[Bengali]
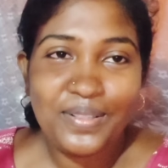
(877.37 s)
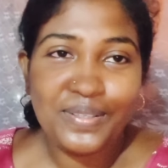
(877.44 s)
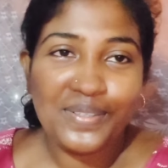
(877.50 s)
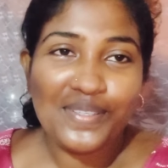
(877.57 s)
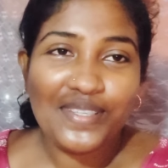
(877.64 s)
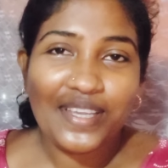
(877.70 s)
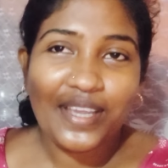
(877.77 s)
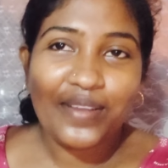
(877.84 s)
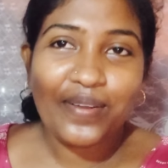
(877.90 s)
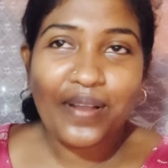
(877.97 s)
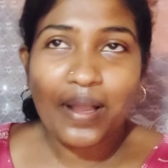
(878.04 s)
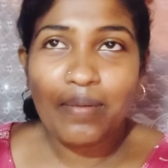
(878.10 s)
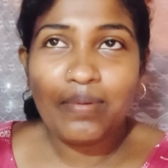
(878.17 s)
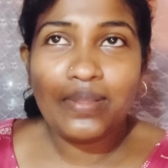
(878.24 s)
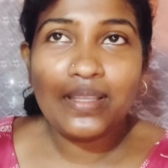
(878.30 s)
তো যাই
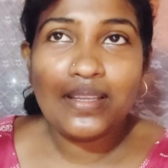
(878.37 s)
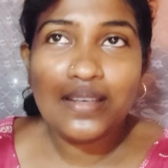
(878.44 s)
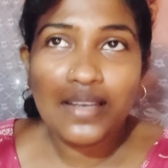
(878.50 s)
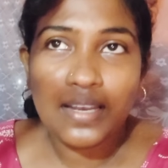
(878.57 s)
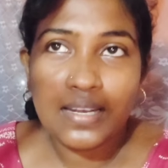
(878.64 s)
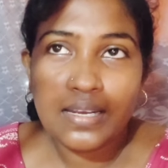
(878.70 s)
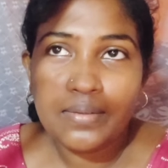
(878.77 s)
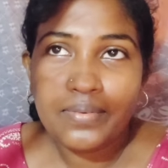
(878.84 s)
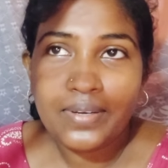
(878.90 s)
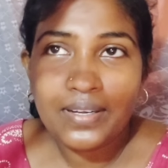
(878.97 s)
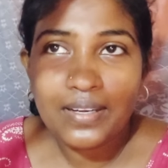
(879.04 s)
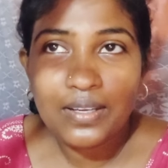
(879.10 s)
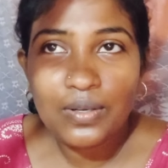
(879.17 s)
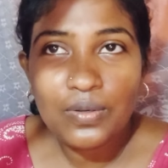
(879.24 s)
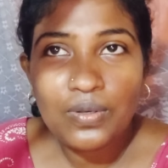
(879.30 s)
হোক আমাদের
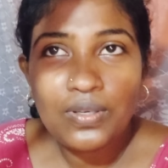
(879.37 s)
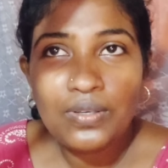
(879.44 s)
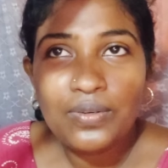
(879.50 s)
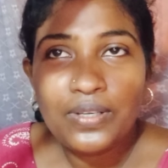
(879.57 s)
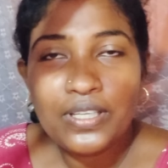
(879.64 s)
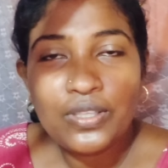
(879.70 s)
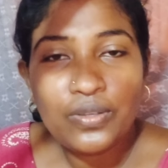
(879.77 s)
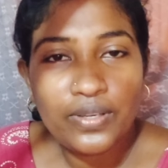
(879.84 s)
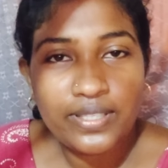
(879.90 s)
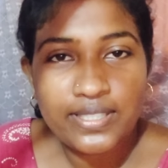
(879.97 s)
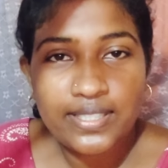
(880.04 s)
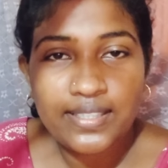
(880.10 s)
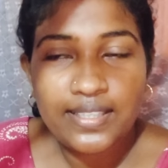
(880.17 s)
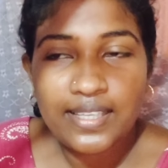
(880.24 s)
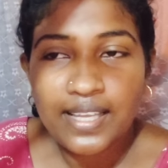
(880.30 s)
রান্নাবান্না হলো ওই
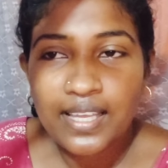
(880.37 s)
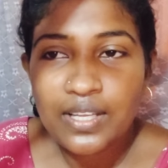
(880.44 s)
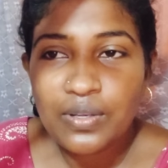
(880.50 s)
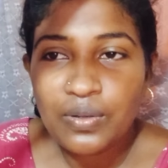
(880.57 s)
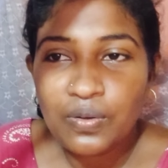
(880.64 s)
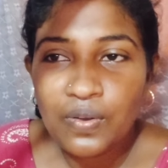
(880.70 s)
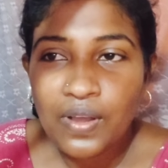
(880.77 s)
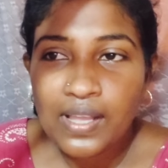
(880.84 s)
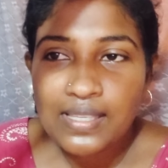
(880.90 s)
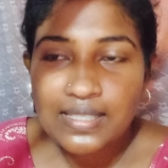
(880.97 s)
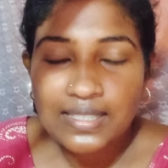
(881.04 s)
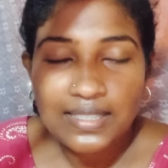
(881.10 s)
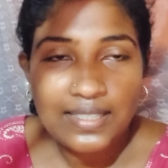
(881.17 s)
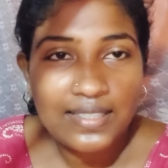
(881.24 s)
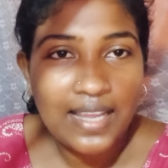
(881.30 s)
দশটার দিকেই হলো
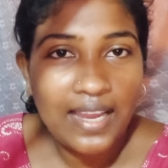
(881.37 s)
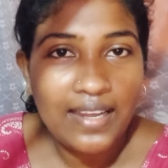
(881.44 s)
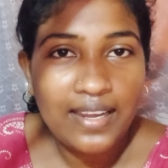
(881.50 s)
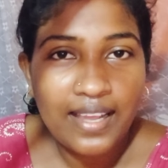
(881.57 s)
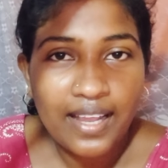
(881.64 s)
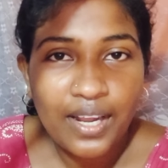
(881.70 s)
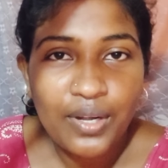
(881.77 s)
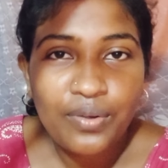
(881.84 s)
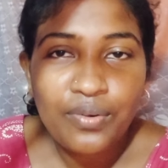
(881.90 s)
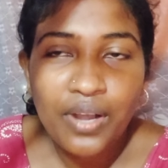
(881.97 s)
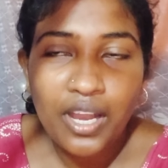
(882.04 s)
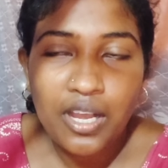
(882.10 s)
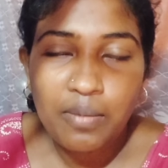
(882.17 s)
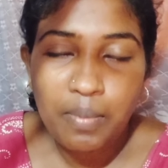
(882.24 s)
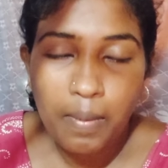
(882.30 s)
আজকে যাই না কেন
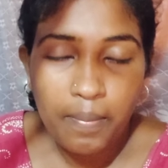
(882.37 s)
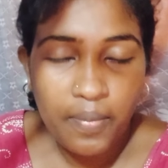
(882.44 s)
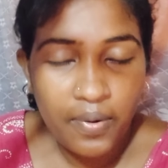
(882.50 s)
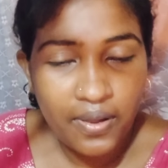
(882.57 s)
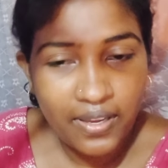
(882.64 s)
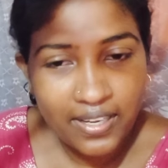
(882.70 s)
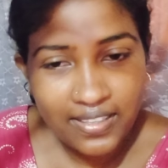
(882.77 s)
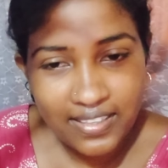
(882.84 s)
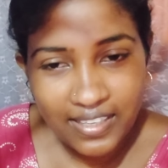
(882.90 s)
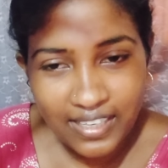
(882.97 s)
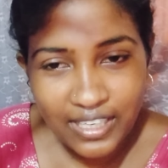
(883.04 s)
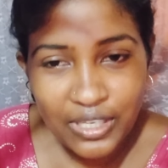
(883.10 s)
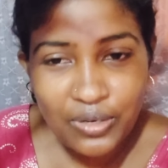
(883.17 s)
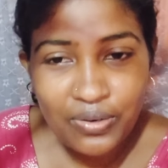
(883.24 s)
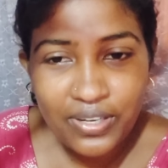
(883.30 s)
রাহির পাপ্পাটা
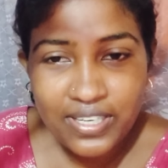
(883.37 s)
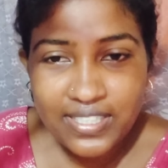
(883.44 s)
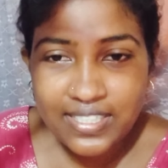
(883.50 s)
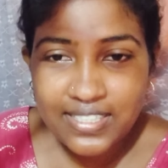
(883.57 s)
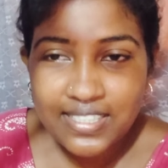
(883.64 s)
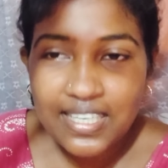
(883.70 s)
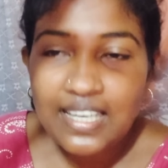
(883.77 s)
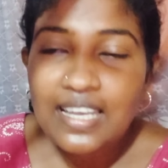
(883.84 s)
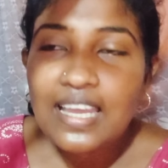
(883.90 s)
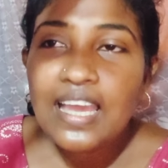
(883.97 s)
দেরি করে এসেছে